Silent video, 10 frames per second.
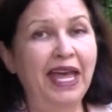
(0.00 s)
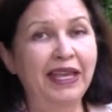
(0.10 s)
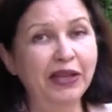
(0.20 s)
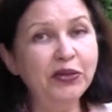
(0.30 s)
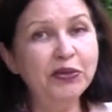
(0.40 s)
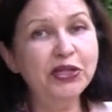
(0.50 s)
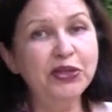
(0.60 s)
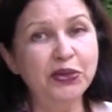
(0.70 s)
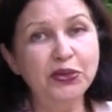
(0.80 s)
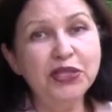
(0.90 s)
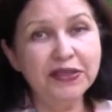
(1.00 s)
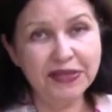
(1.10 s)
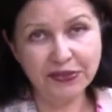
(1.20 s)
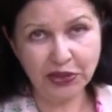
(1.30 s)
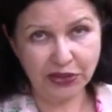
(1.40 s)
Я думаю, что лучше
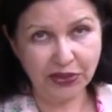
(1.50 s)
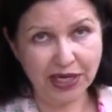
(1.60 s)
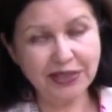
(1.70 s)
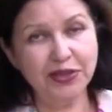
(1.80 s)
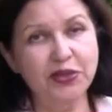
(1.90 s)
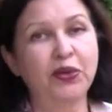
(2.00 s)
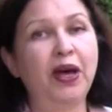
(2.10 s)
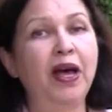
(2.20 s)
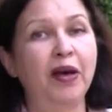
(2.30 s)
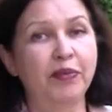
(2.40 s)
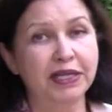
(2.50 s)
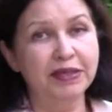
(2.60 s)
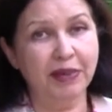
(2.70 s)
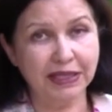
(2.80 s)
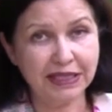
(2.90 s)
всего эту разницу
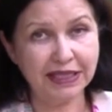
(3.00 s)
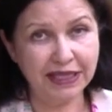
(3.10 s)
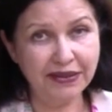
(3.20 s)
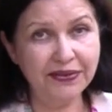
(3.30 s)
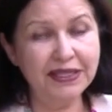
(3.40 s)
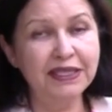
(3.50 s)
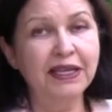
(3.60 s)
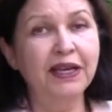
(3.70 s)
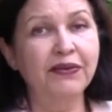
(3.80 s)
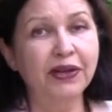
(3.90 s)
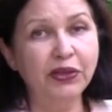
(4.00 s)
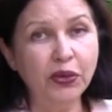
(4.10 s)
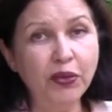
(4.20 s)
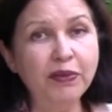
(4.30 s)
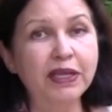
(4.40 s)
продемонстрировать в
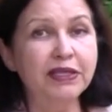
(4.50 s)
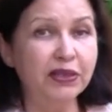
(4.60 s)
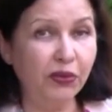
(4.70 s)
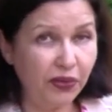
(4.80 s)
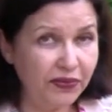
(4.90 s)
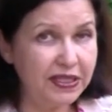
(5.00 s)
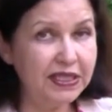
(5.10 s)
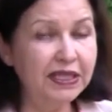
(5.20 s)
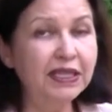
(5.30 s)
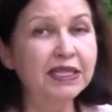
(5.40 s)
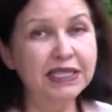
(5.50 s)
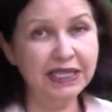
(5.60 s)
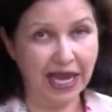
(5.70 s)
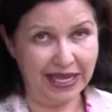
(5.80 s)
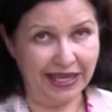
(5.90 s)
одном из офисных
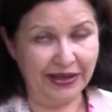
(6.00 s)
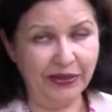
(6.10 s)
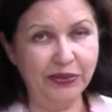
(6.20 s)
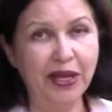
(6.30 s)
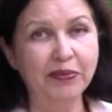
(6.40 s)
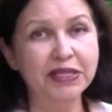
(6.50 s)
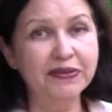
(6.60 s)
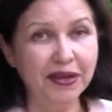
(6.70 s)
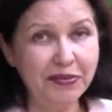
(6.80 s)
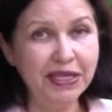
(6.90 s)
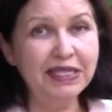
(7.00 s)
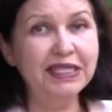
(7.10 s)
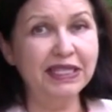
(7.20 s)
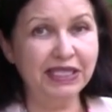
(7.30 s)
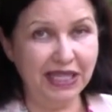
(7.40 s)
зданий, куда мы с вами
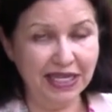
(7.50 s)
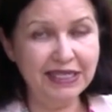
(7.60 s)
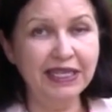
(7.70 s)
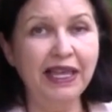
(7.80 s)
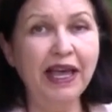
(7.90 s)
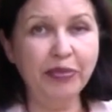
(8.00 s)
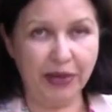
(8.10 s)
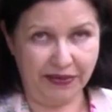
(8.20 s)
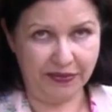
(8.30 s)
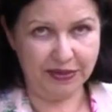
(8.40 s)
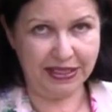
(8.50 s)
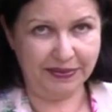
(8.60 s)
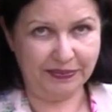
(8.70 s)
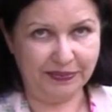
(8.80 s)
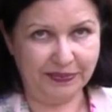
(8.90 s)
сейчас и отправимся.